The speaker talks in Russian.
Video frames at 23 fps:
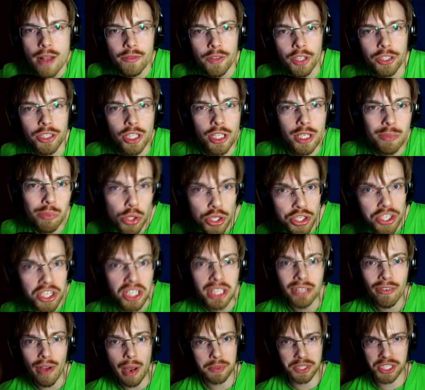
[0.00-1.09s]
Да ты не
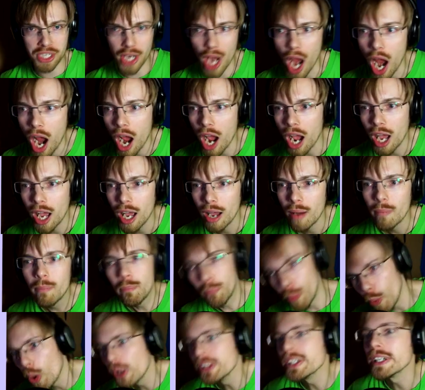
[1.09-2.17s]
мужчина вообще.
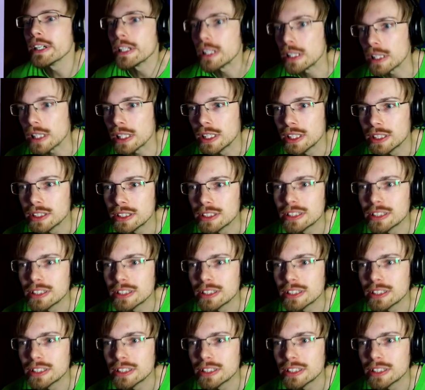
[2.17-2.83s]
Понял?